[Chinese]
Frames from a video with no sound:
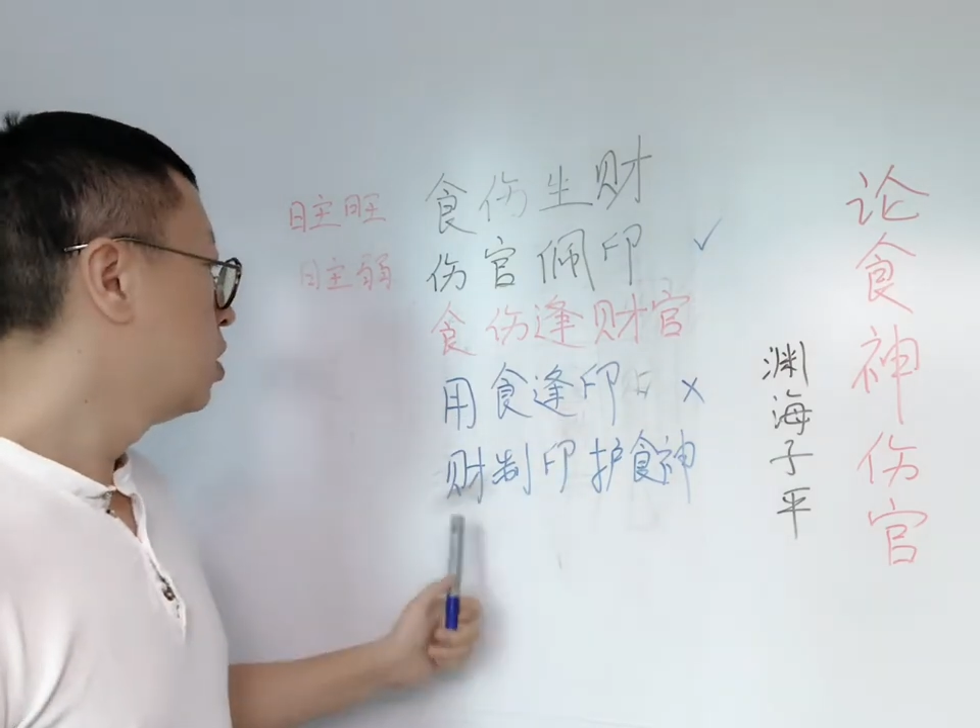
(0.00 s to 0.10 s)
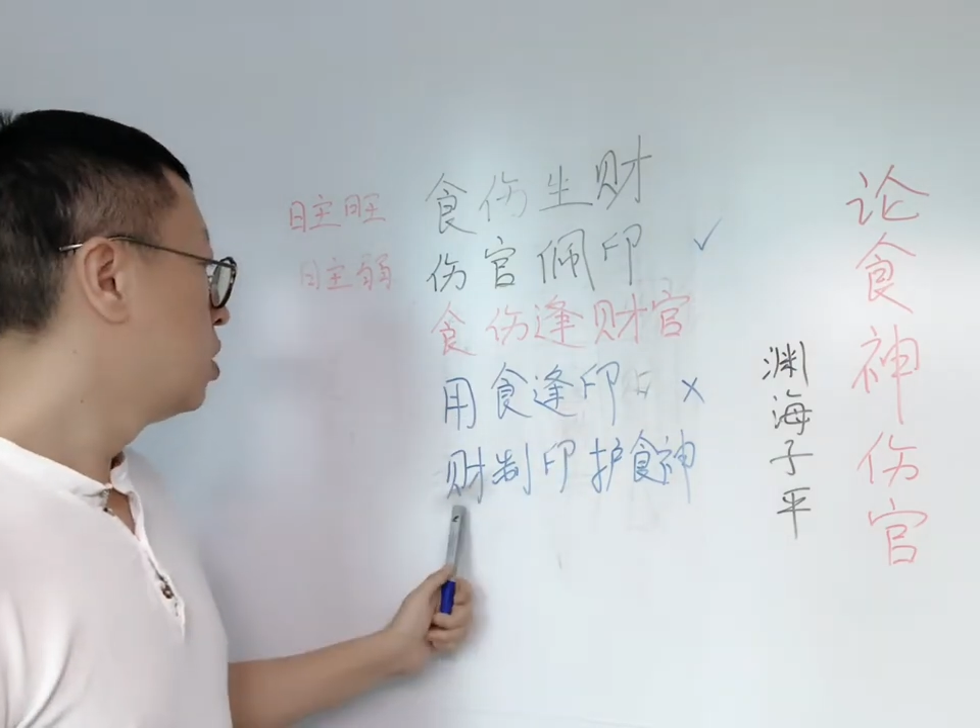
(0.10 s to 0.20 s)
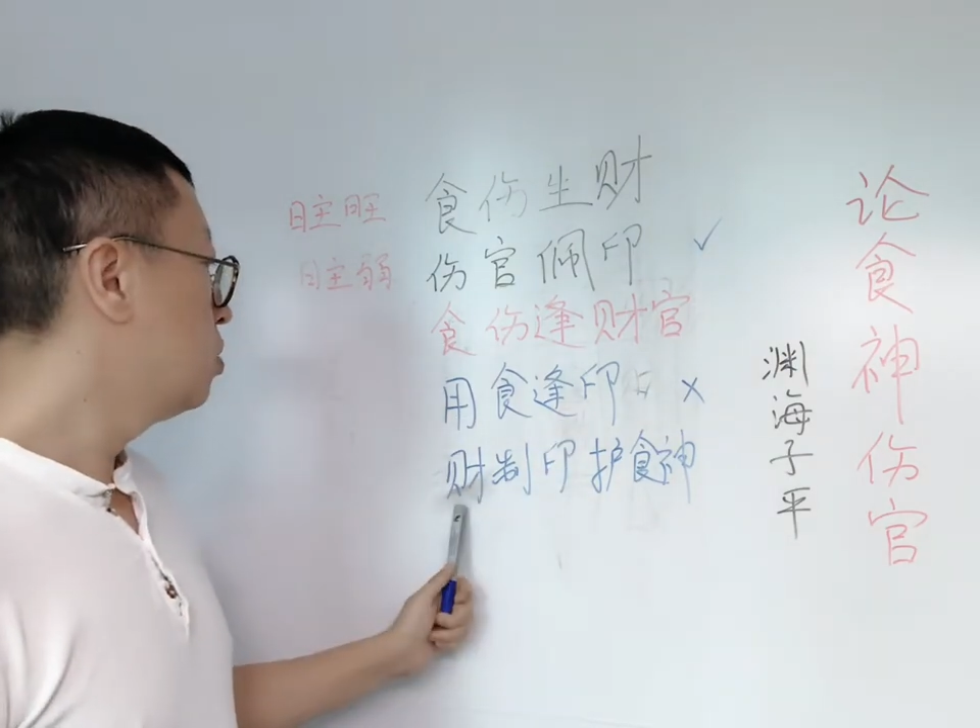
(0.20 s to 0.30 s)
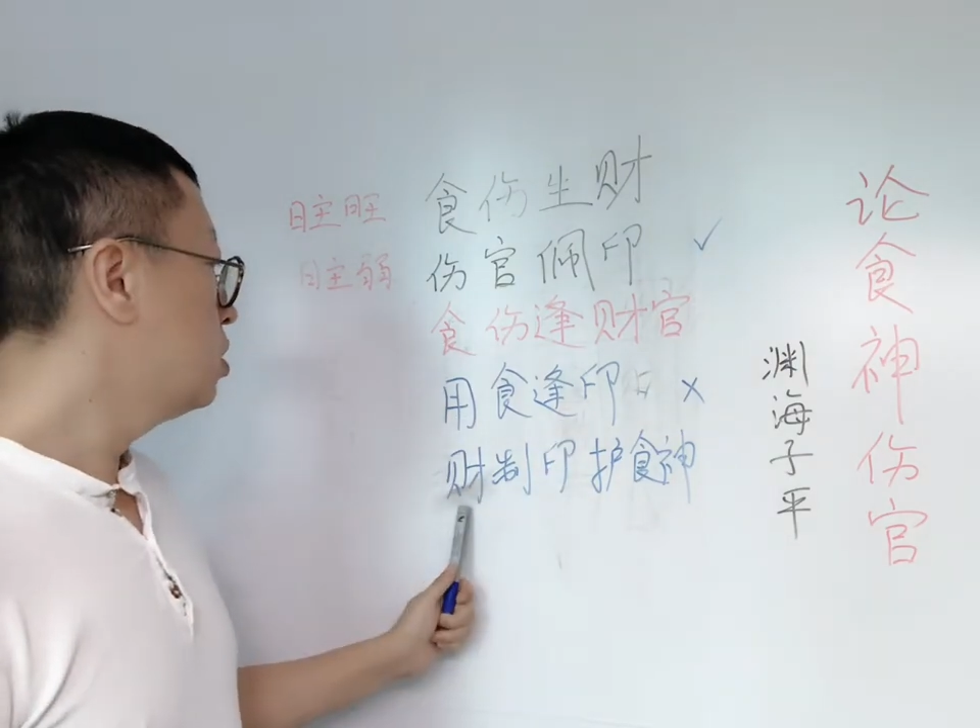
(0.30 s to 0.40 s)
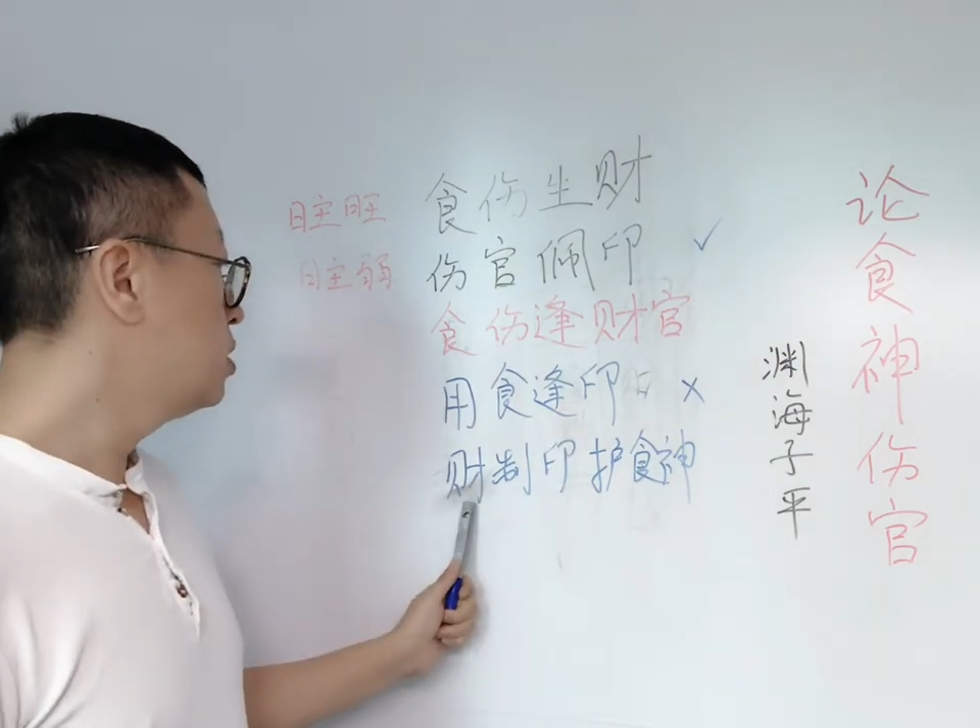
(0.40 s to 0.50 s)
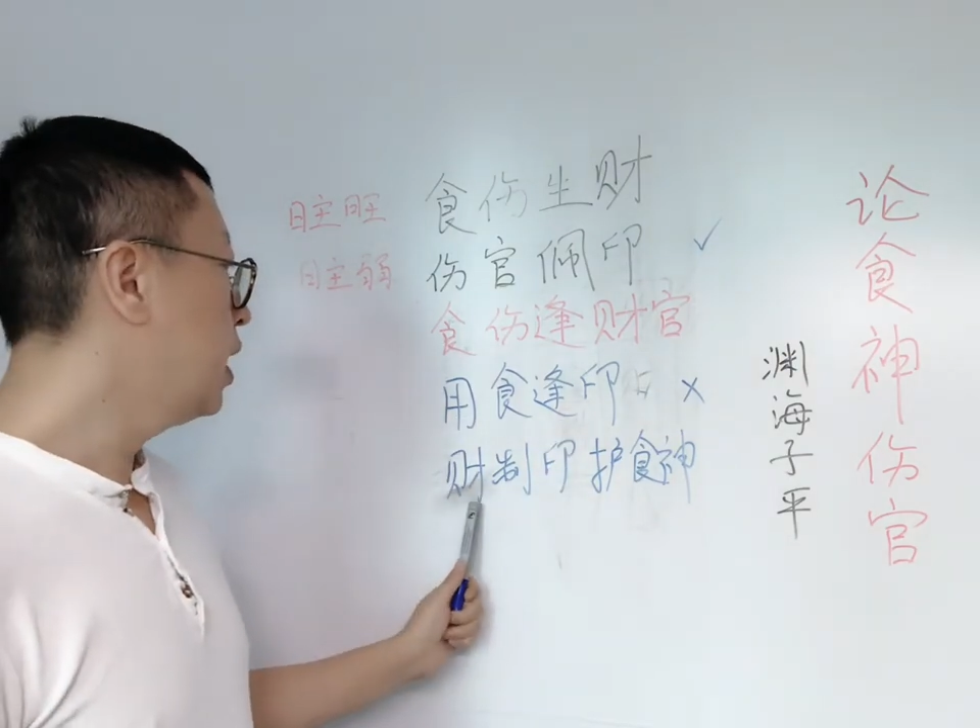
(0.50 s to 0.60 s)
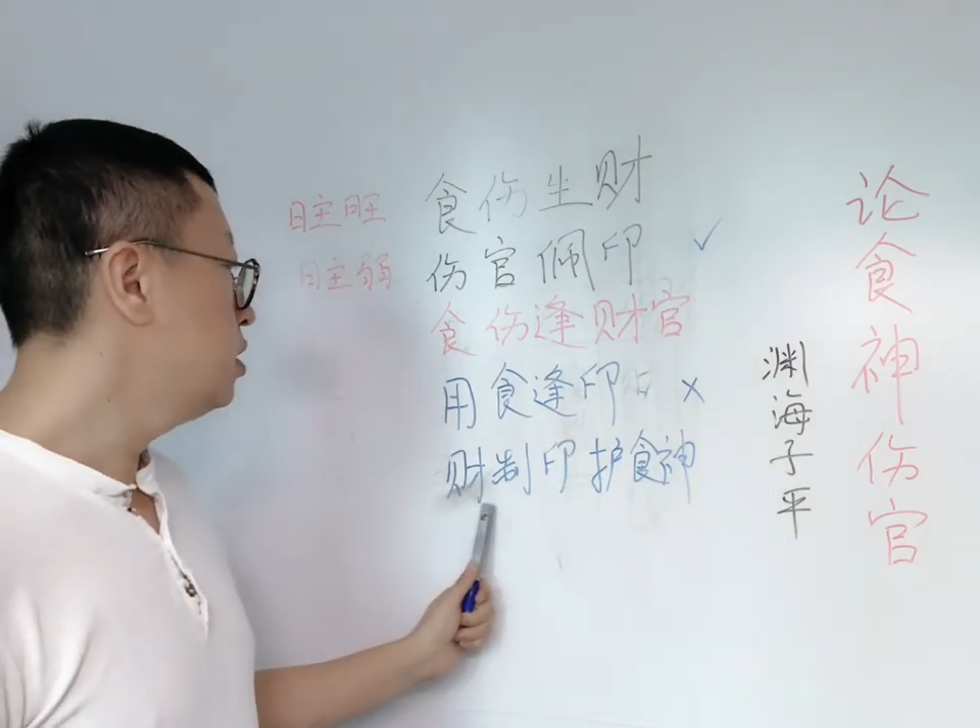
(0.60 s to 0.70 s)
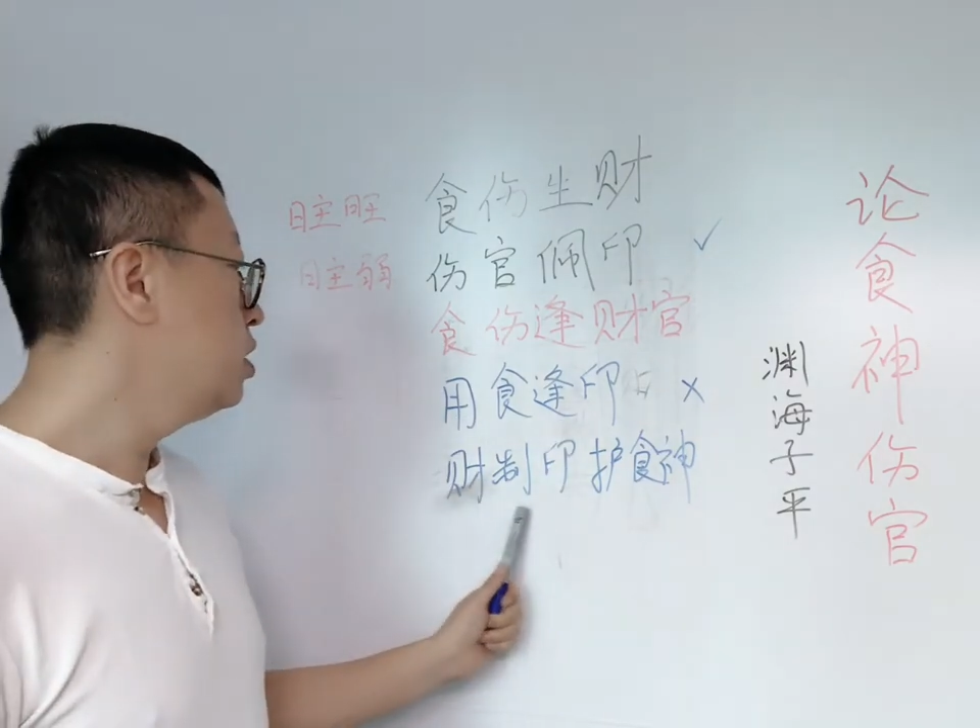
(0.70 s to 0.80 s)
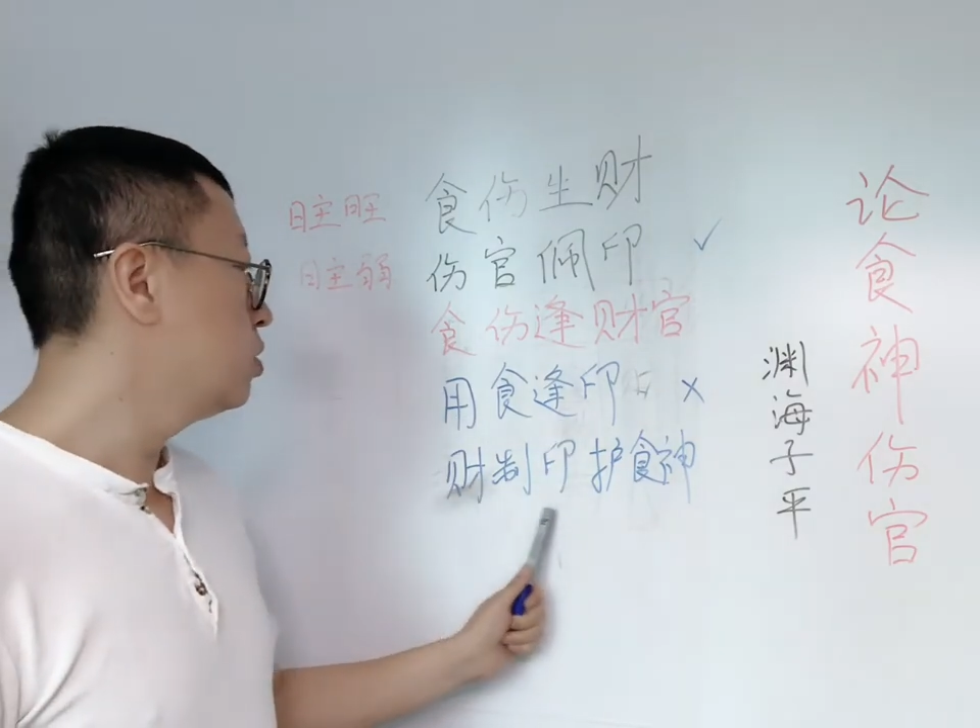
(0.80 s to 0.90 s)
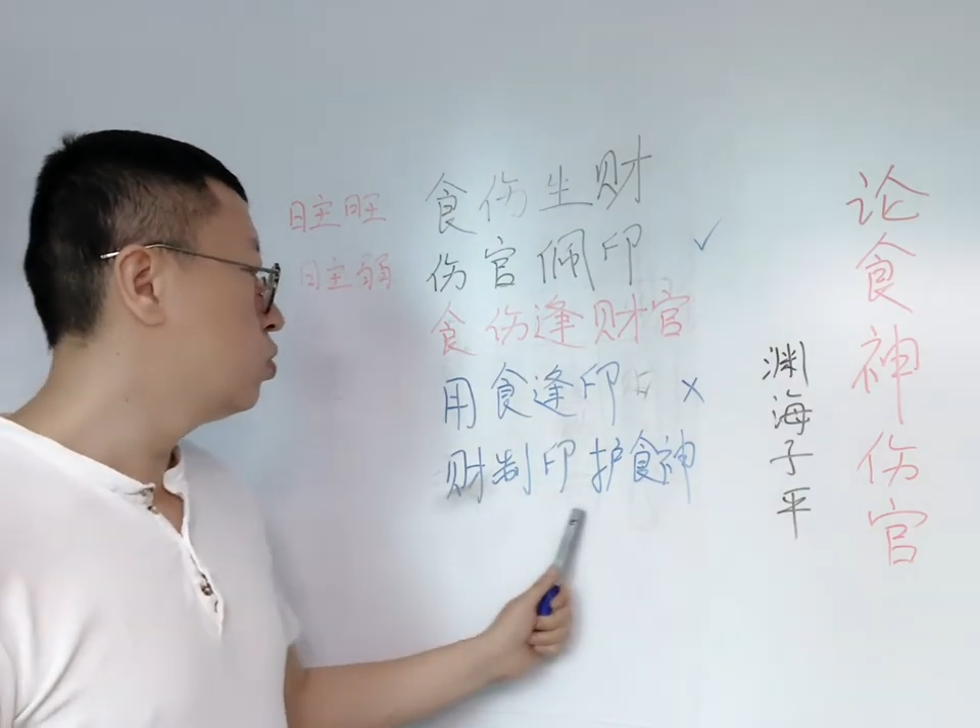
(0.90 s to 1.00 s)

如果是财制印护